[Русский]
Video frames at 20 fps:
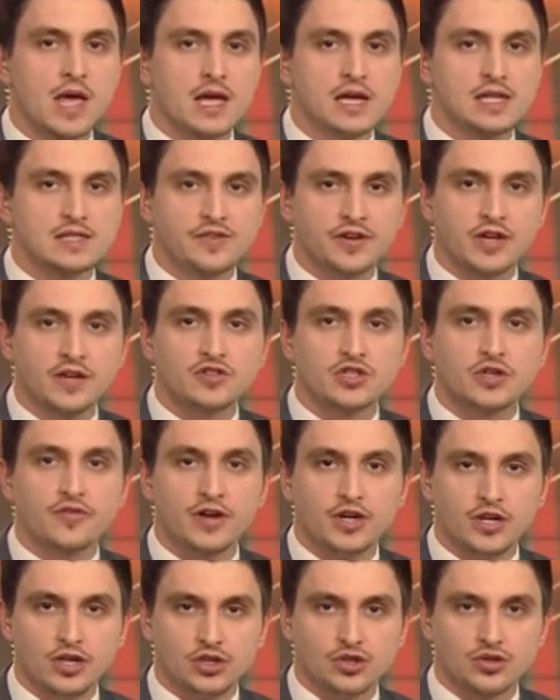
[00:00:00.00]
Звонившего
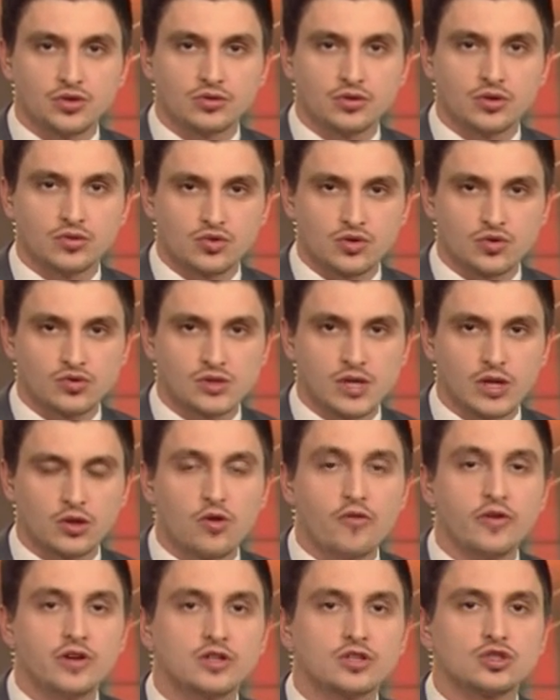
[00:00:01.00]
ищут. Уже
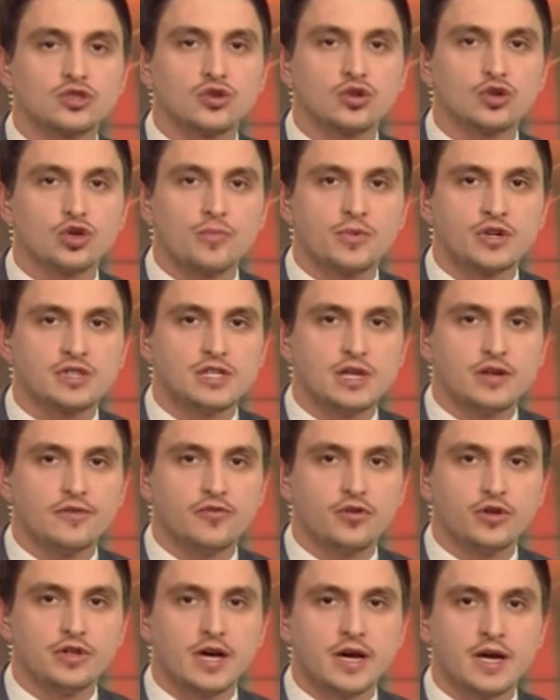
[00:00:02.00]
установлено, что номер
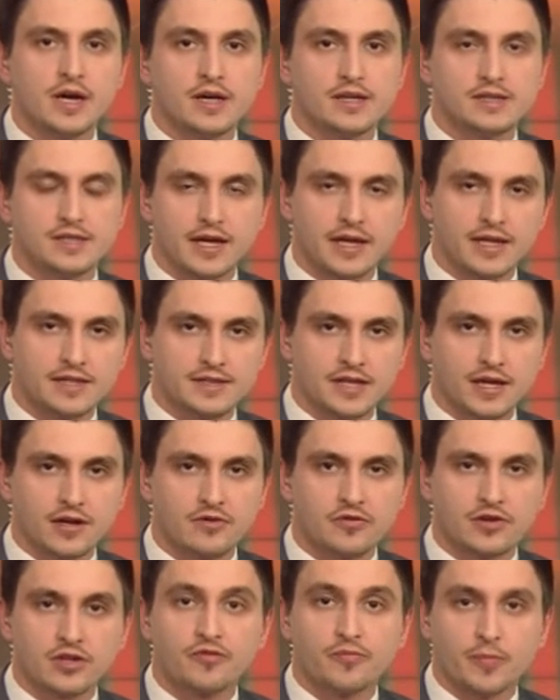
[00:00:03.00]
телефона
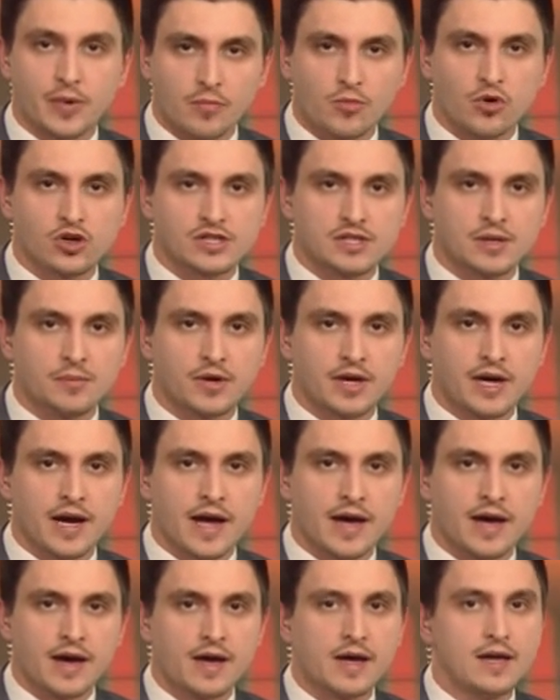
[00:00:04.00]
зарегистрирован в Приморском
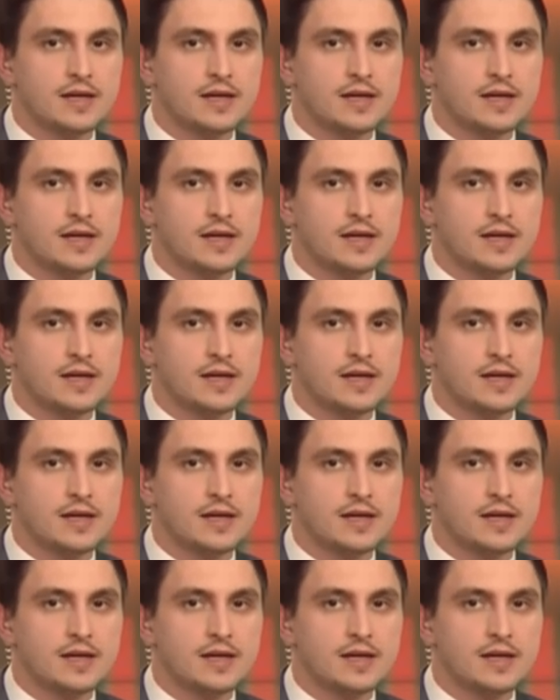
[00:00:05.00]
крае.